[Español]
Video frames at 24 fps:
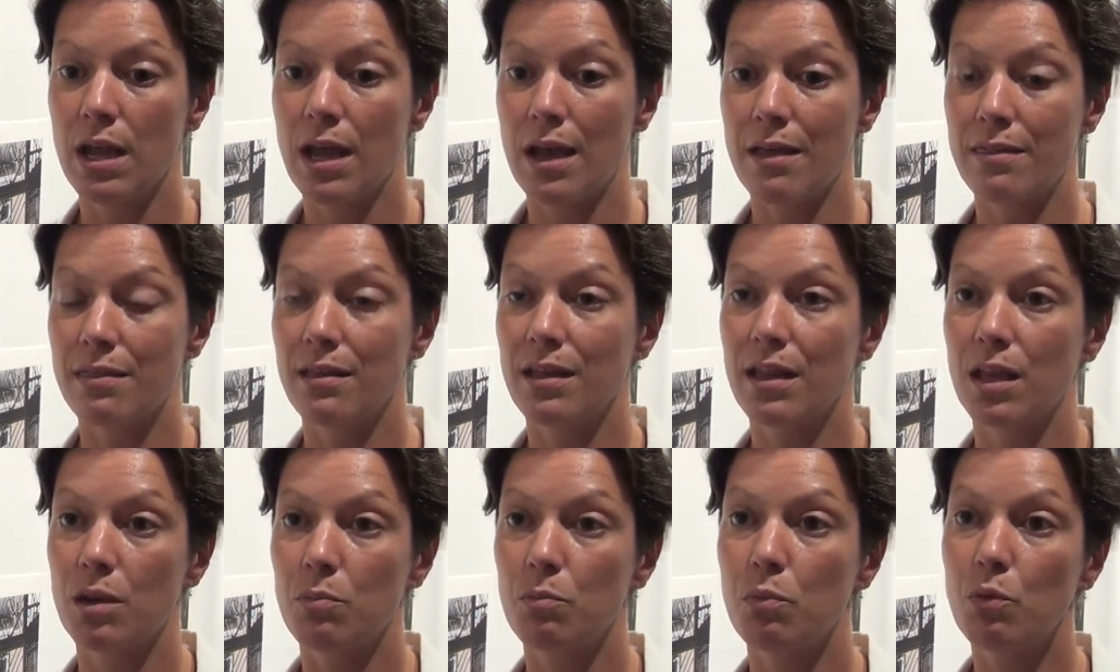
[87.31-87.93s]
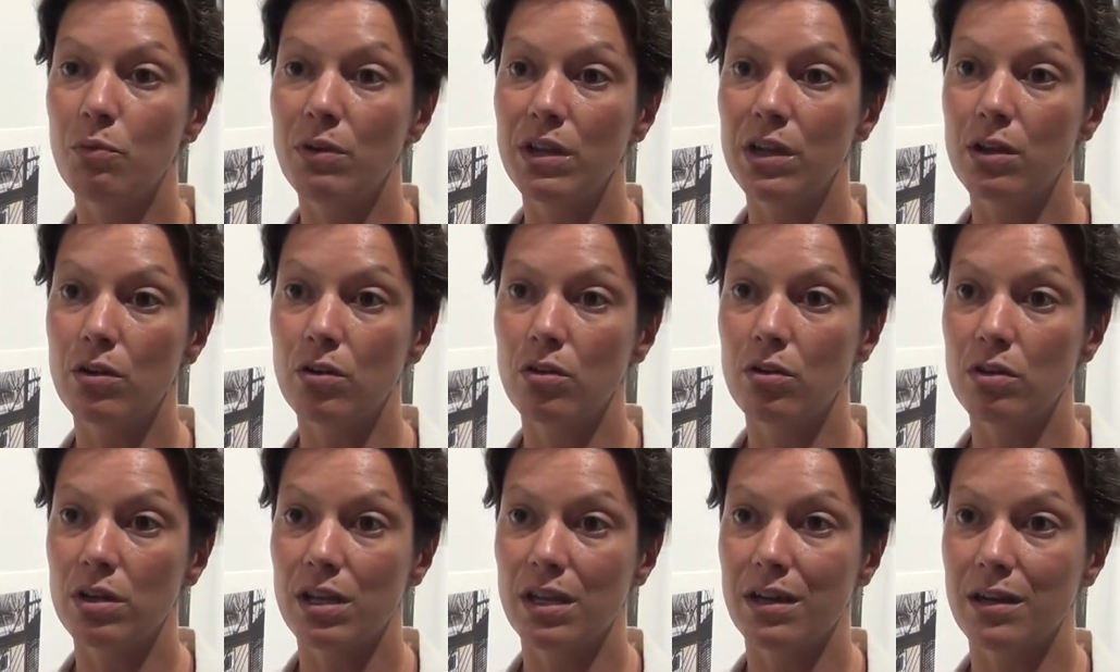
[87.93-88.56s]
hacen que el
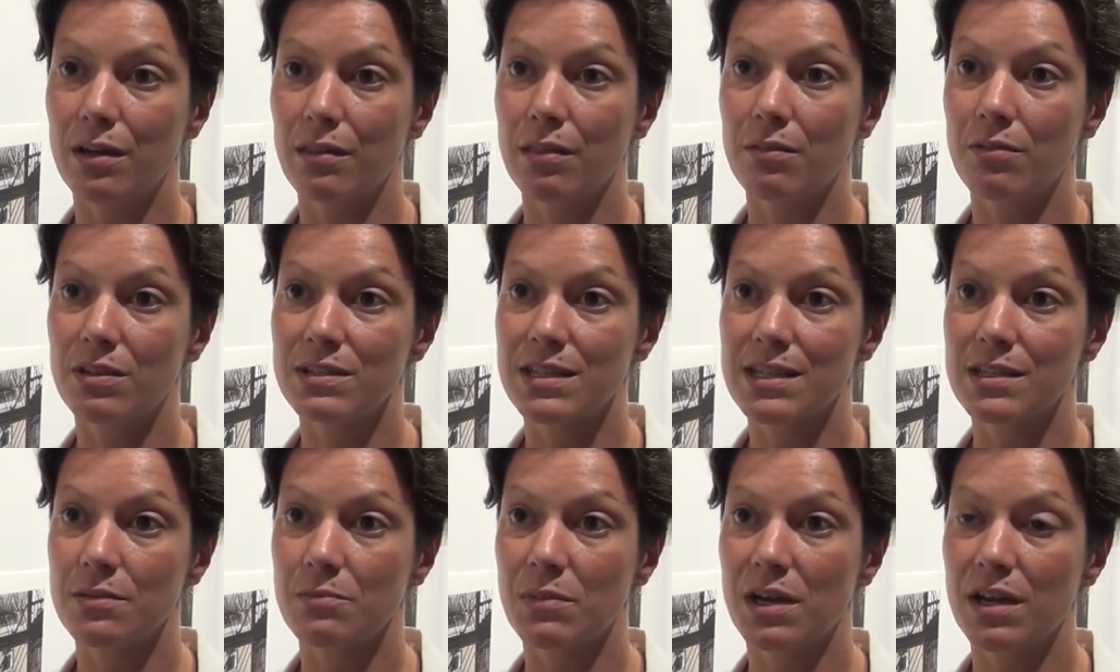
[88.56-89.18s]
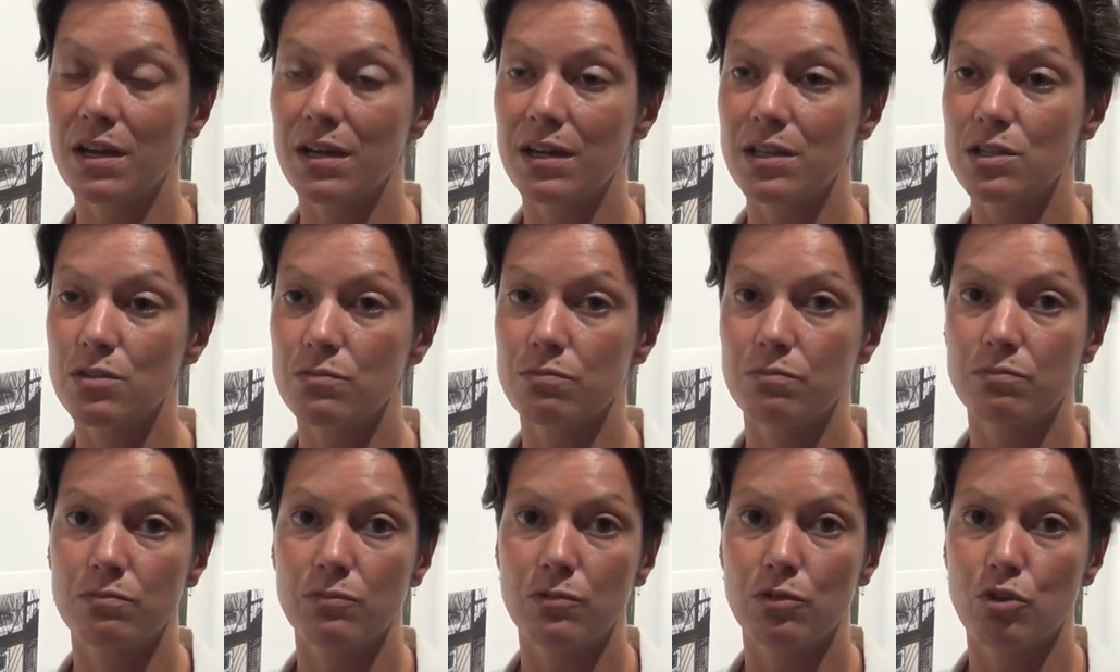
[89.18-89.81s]
público, quien recibe esas imágenes,
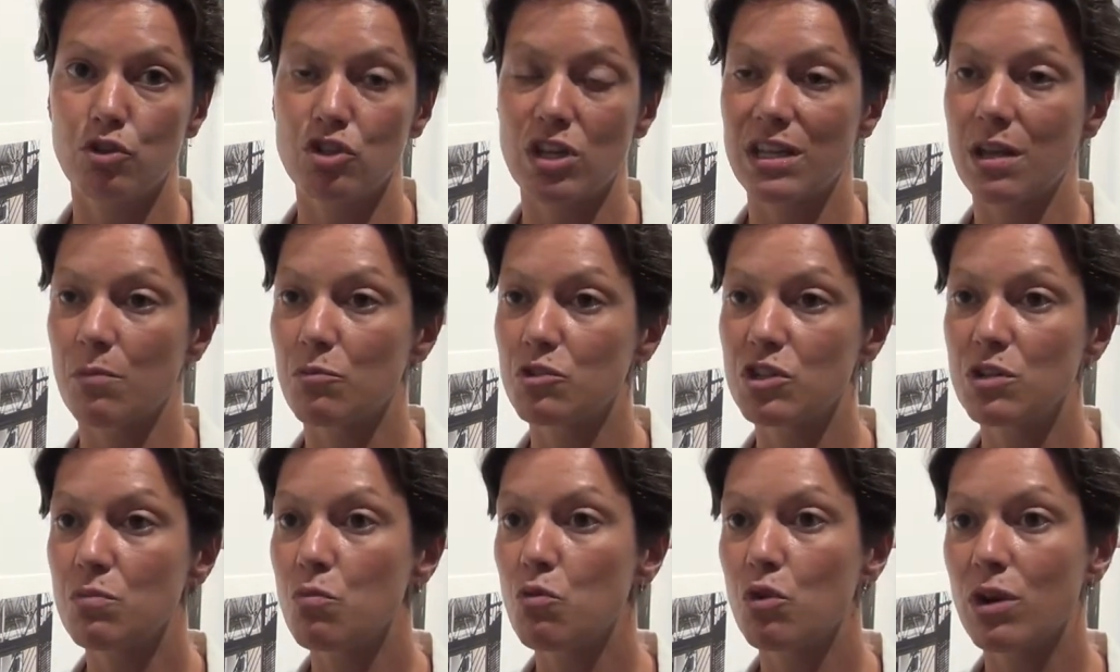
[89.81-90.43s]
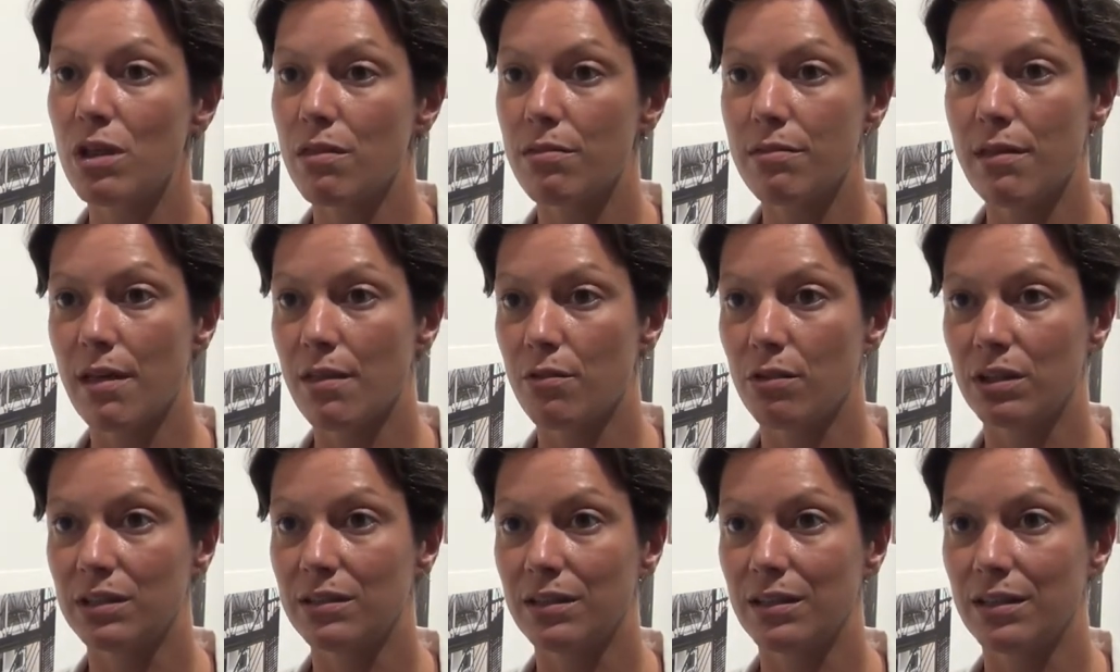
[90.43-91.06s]
nos hayamos
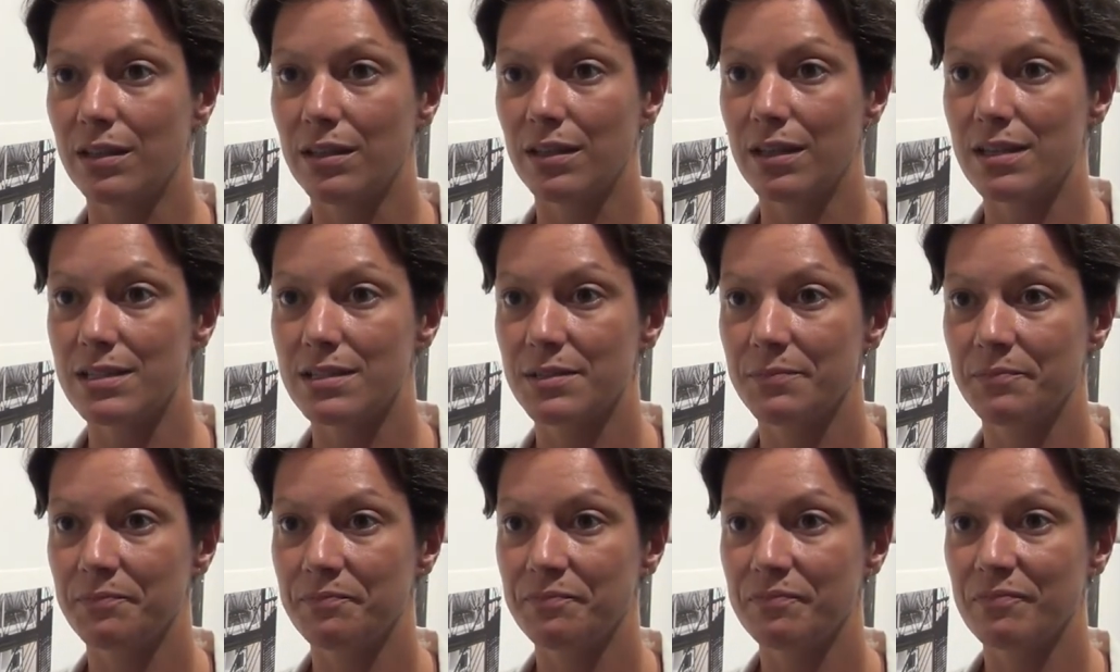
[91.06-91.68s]
inmunizado ante ellas.